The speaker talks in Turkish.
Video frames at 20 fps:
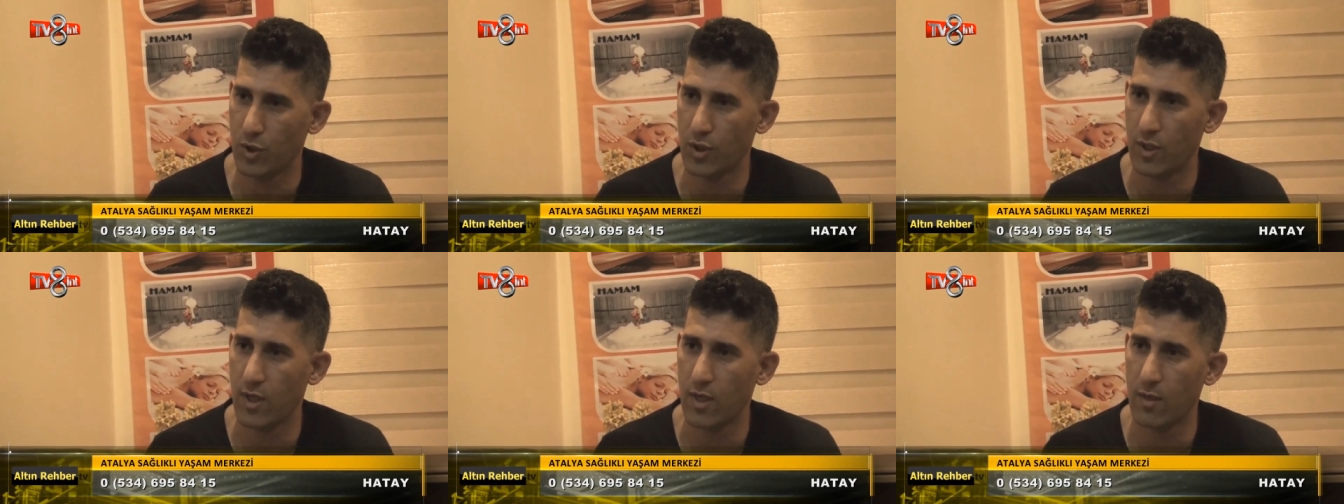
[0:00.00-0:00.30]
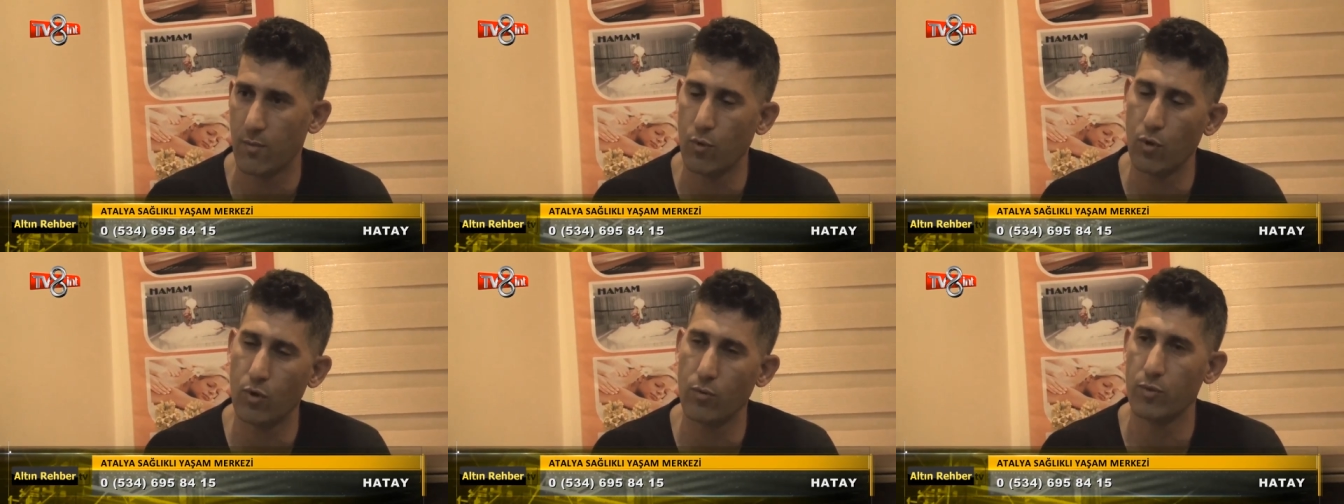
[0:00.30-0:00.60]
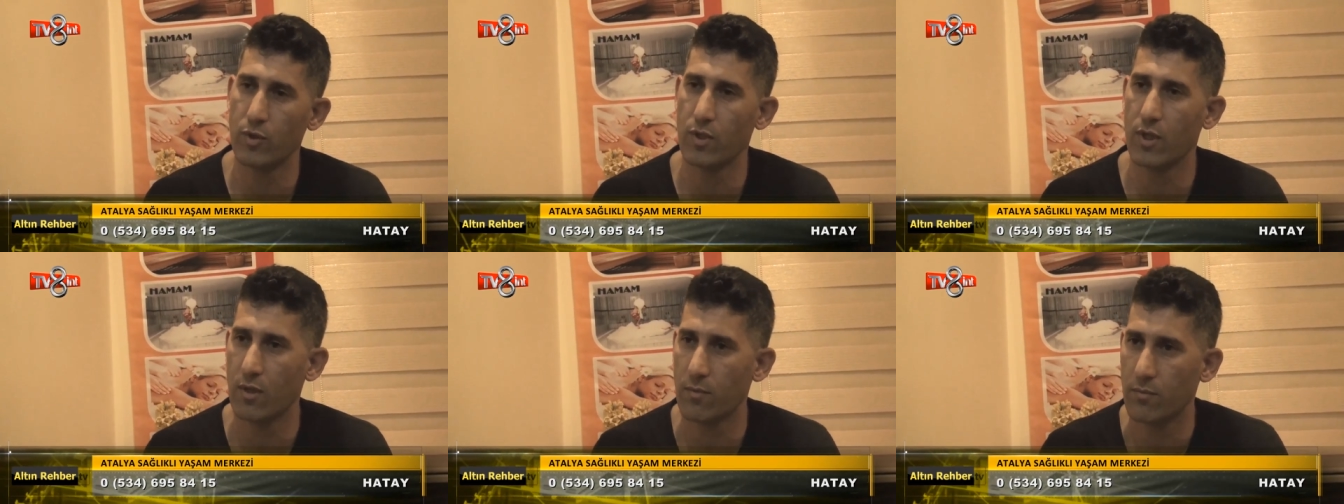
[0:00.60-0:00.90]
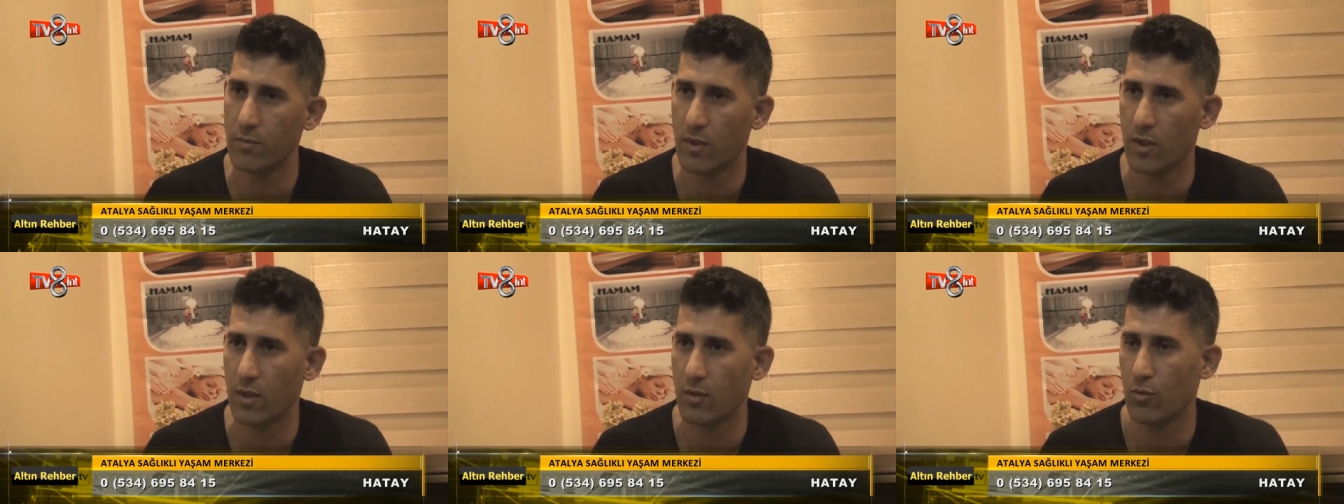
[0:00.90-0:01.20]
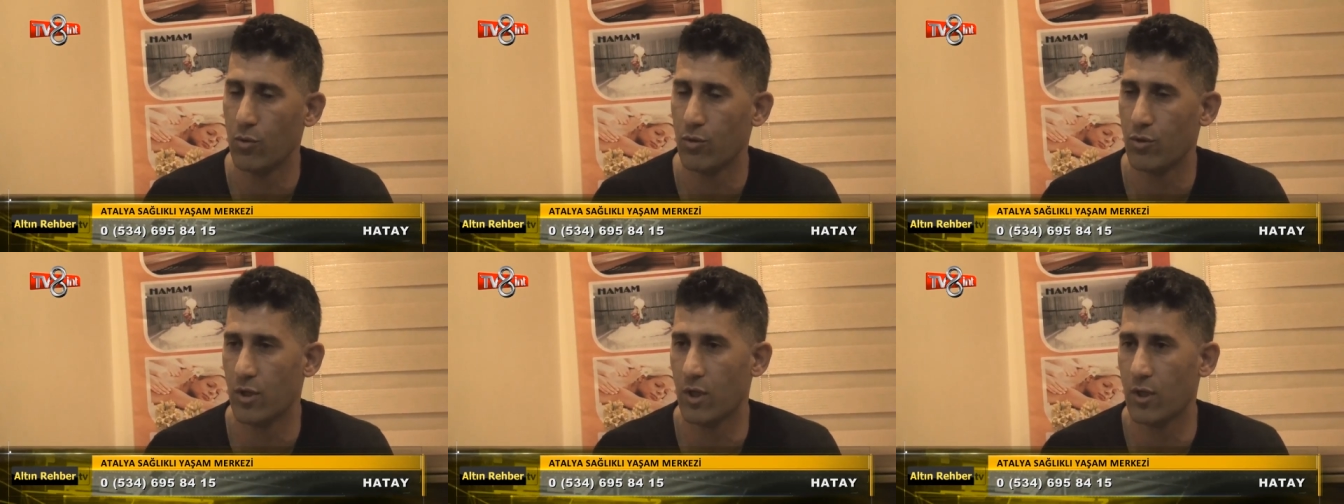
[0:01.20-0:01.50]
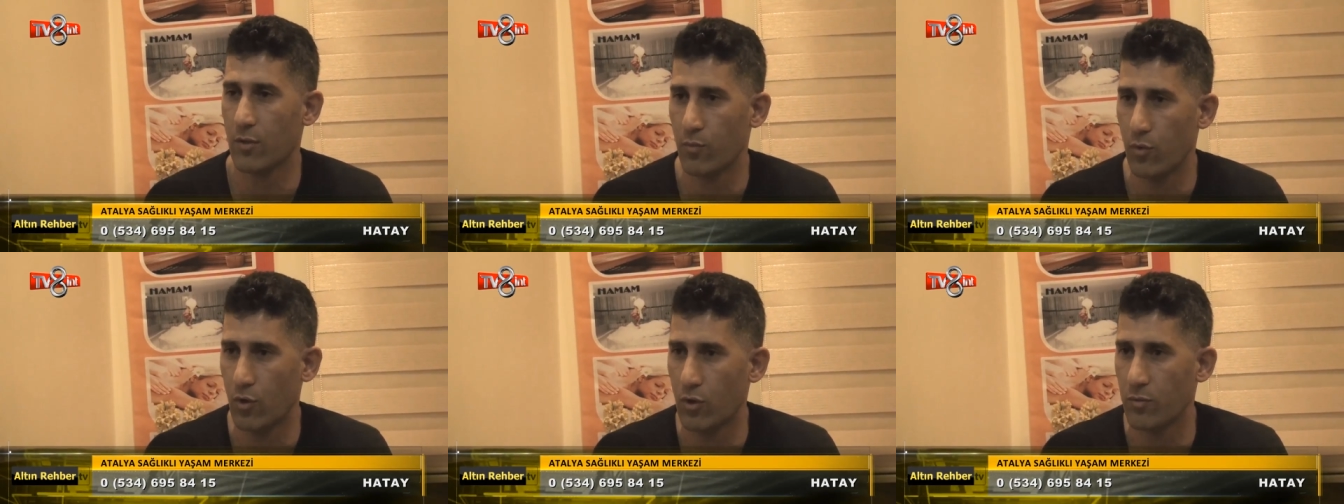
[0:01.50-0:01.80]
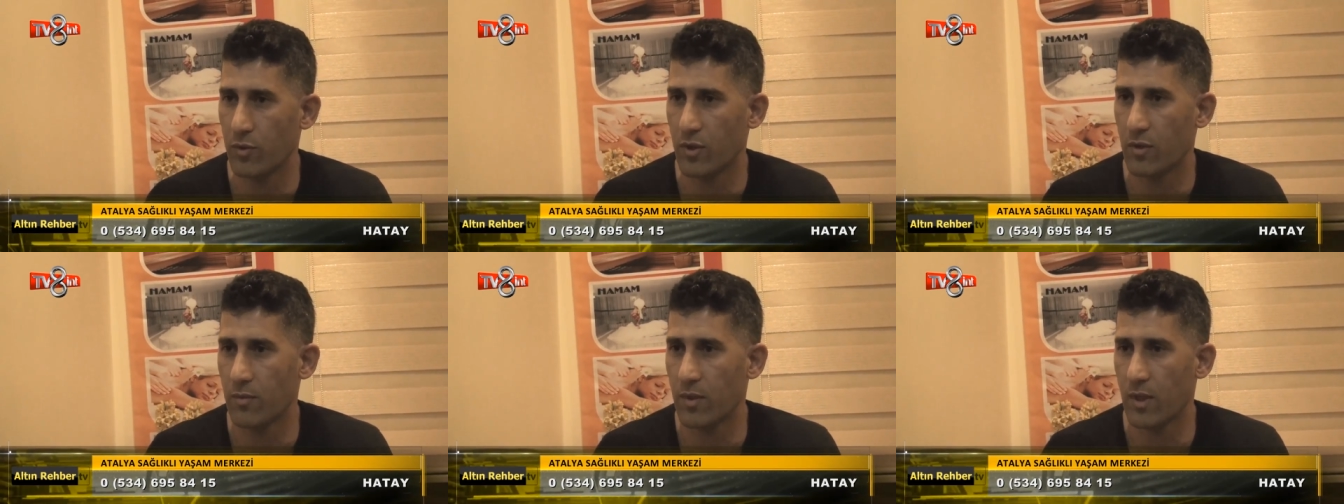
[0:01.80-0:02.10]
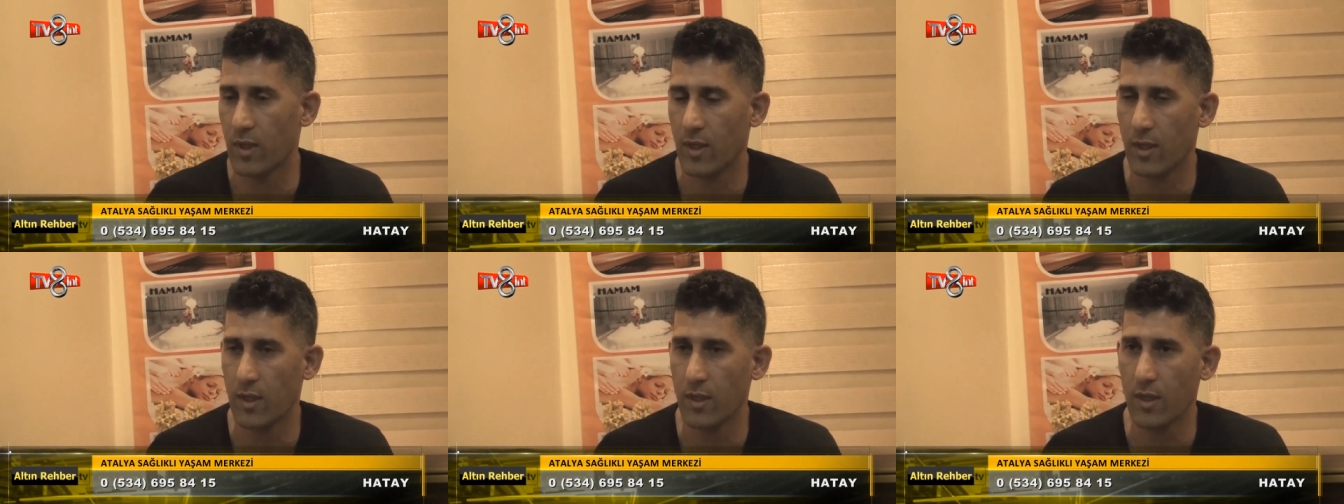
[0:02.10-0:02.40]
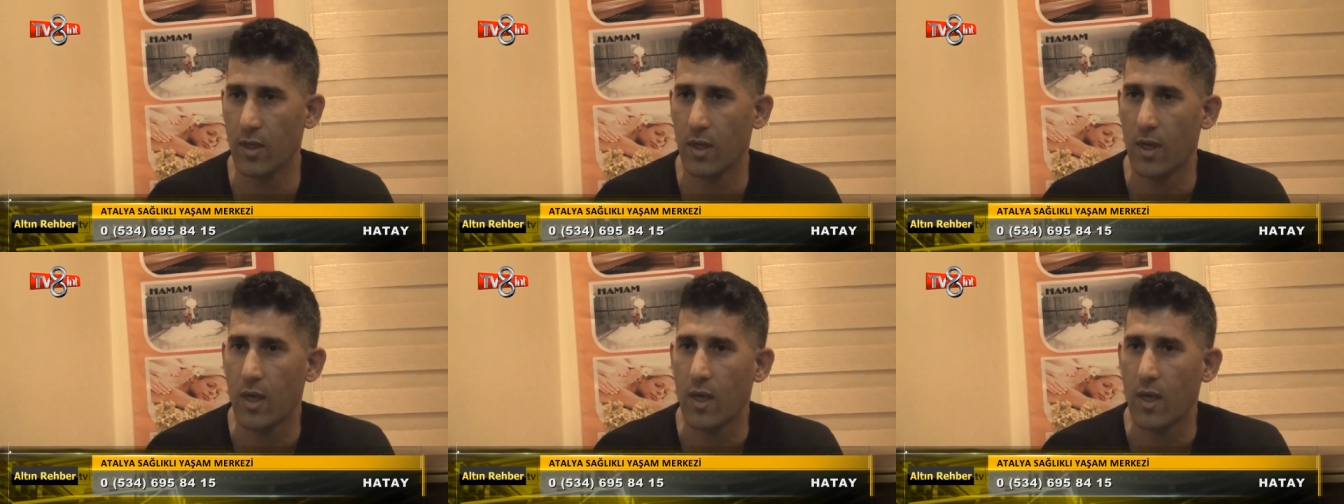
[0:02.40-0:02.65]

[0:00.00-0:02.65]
idare bölümüne hem hocalık bölümüne bakarım.